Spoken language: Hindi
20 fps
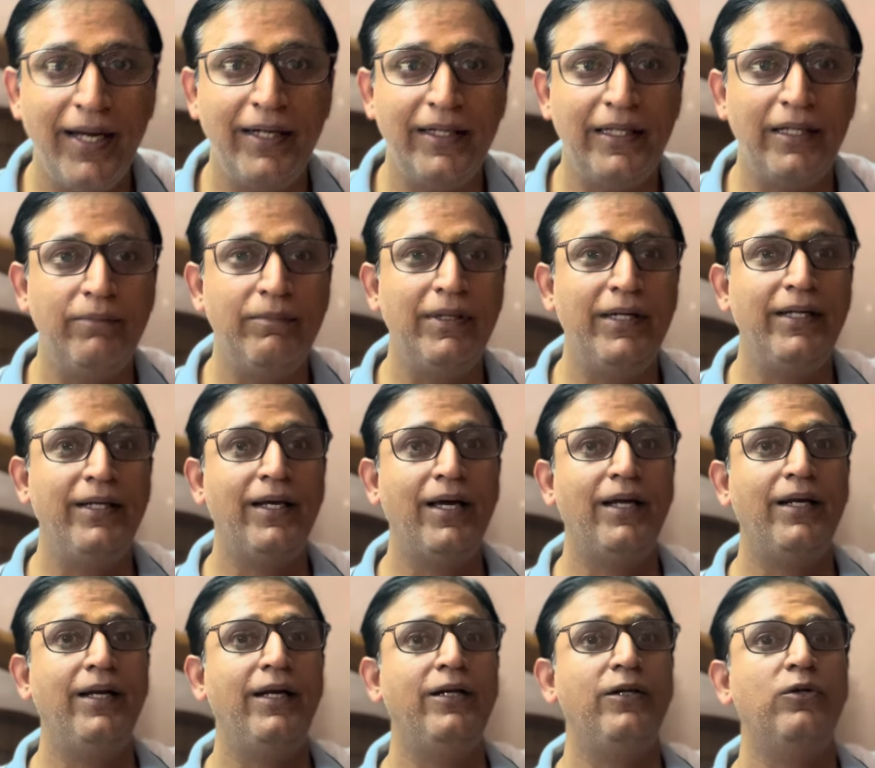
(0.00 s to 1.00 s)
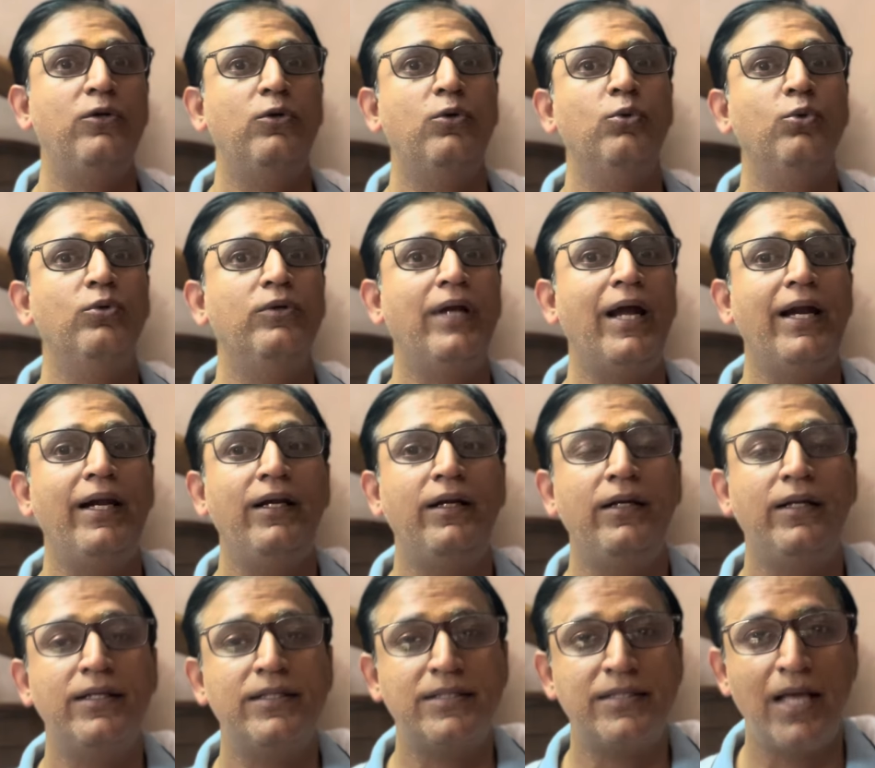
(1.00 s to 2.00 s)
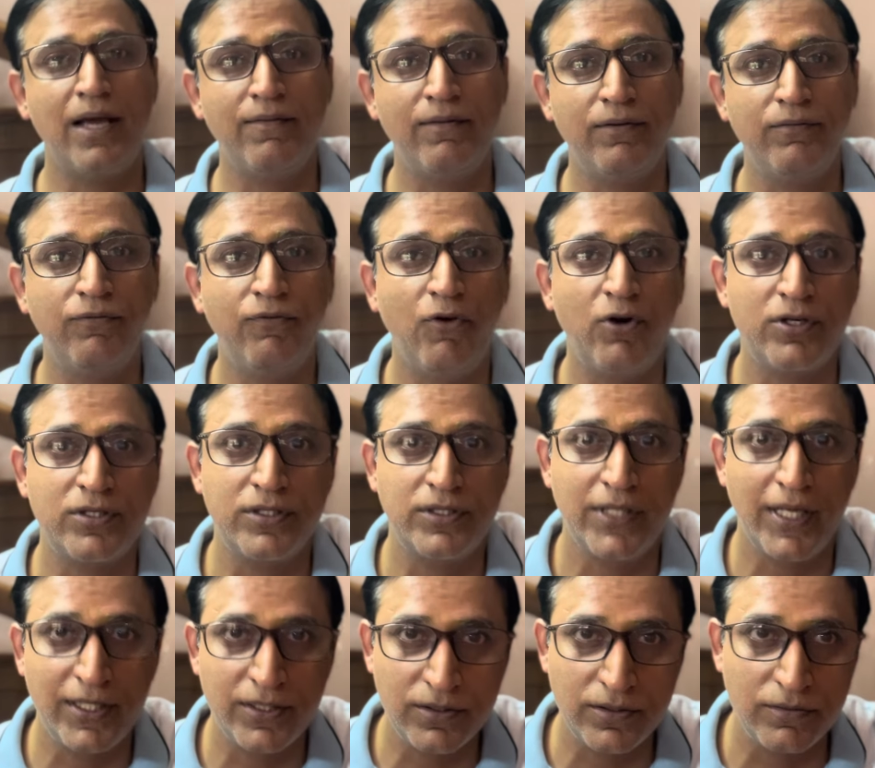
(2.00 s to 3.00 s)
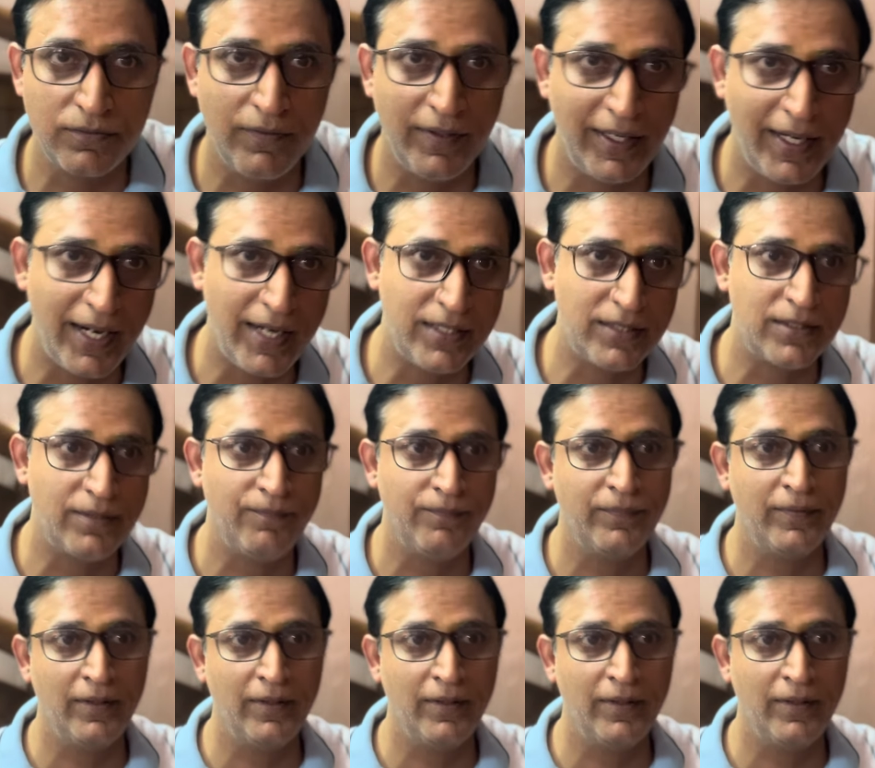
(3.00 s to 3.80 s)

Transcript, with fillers: है टीम इंडिया ने 297 फॉर सिक्स विकेट्स